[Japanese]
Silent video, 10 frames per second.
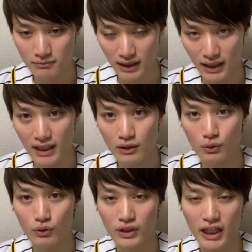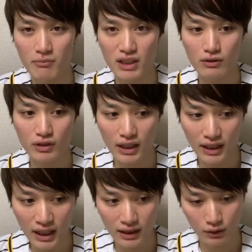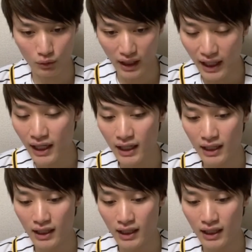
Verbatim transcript: まあ、継投のタイミングがねとか、